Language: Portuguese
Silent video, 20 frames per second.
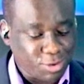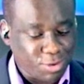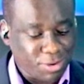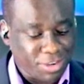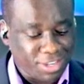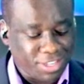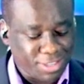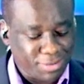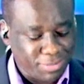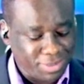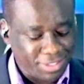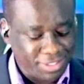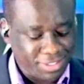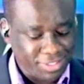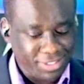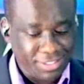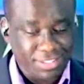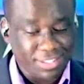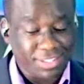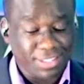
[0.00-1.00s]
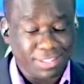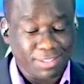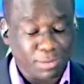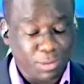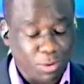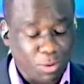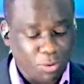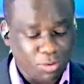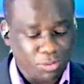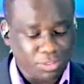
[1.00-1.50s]
aqui me,
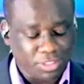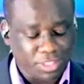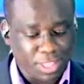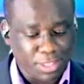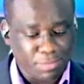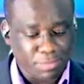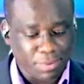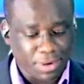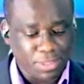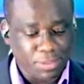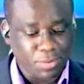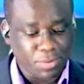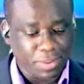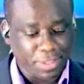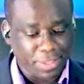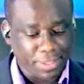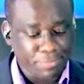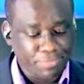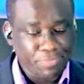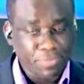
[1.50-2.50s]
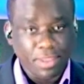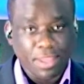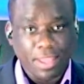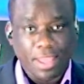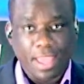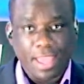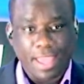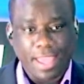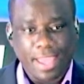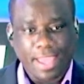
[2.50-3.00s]
me contendo para não rir.
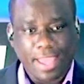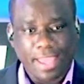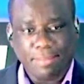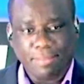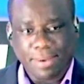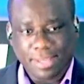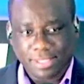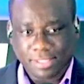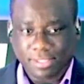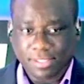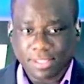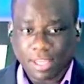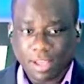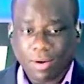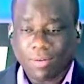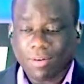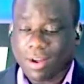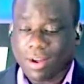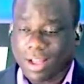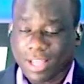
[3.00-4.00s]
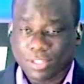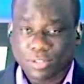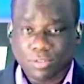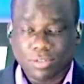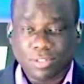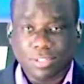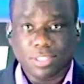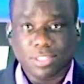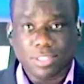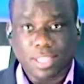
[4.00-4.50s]
É, mas é um caso
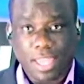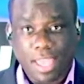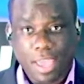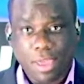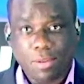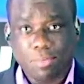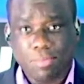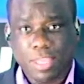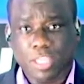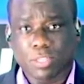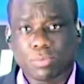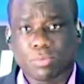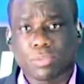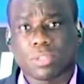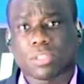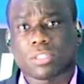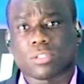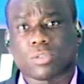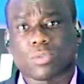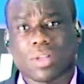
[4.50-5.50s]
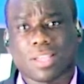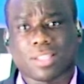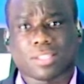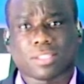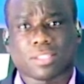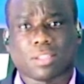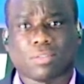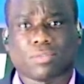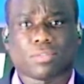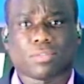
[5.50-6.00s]
sério mesmo essa
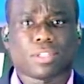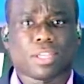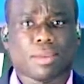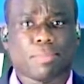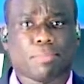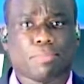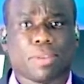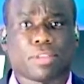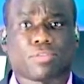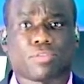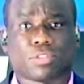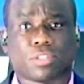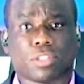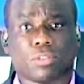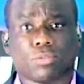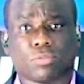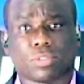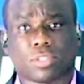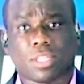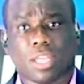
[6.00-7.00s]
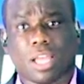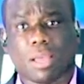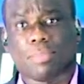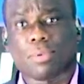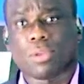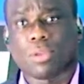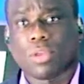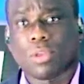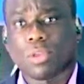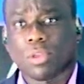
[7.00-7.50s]
situação. De repente você não sabe
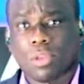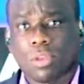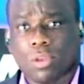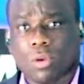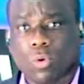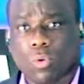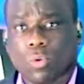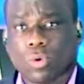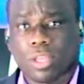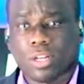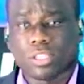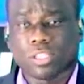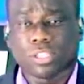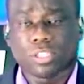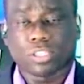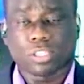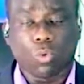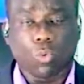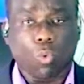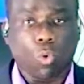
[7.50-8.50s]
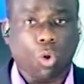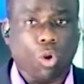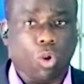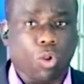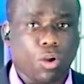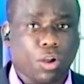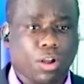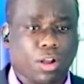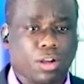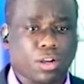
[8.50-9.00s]
que eles estão
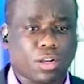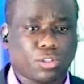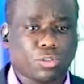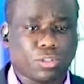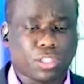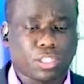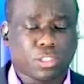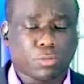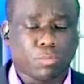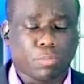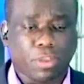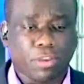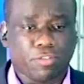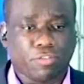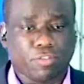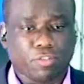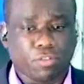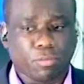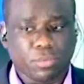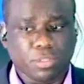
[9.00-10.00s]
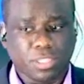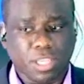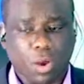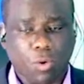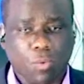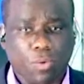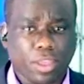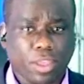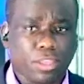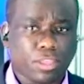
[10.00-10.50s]
colocando nesse perfume. Se
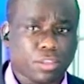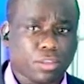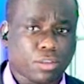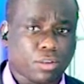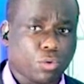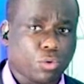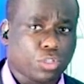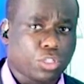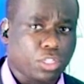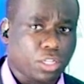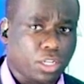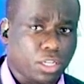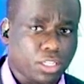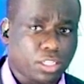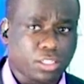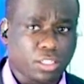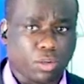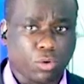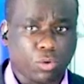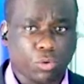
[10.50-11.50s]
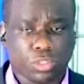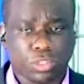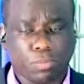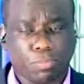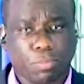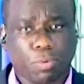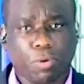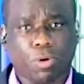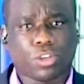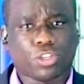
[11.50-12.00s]
alguém utiliza, usa,
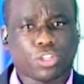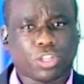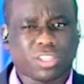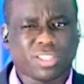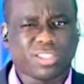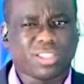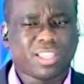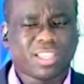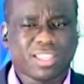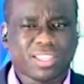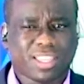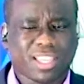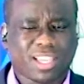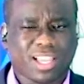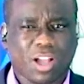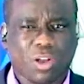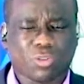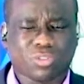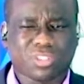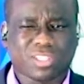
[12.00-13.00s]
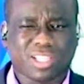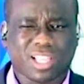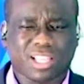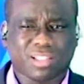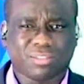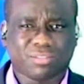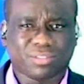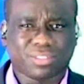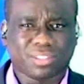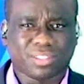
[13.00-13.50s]
pode aí né, causar
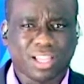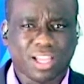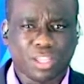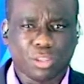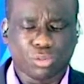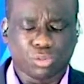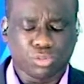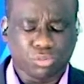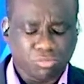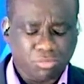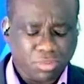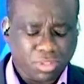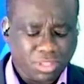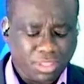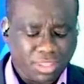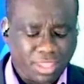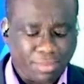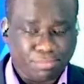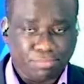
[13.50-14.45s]
danos né,